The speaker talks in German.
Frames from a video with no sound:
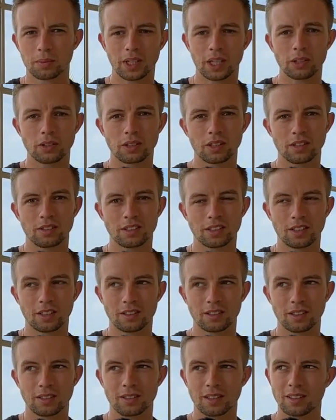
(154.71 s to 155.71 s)
Und dadurch, dass ich
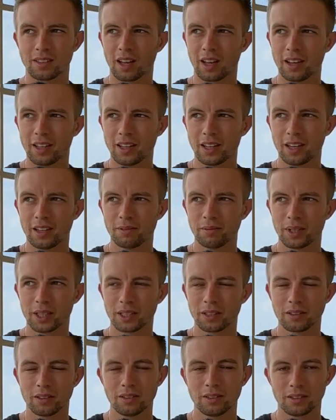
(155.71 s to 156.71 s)
das jetzt seit drei Jahren
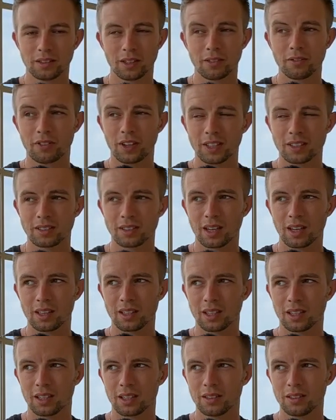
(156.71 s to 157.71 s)
mache, seit fast drei
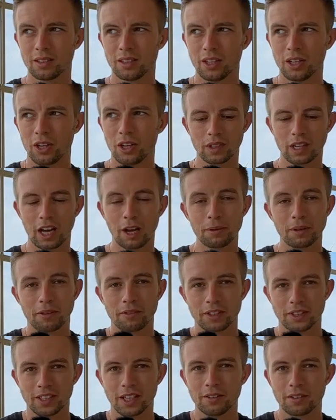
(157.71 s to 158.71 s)
Jahren, habe ich
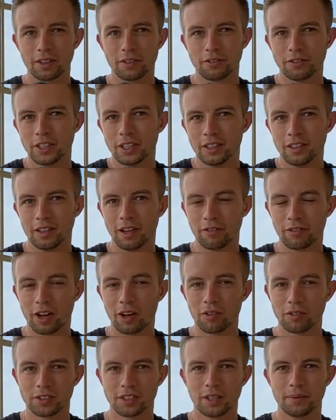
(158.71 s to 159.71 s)
einfach sehr, sehr viel
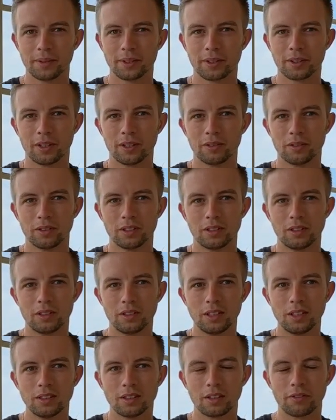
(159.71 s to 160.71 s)
Erfahrung sammeln können
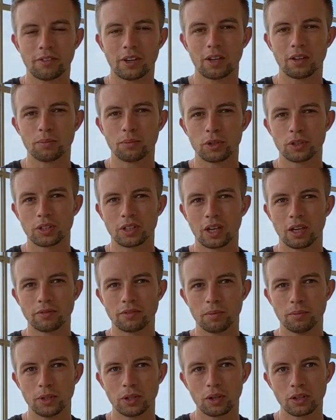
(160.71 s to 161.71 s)
und diese Erfahrung möchte ich
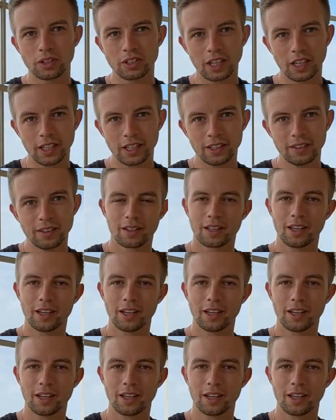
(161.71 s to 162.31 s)
einfach mit euch teilen.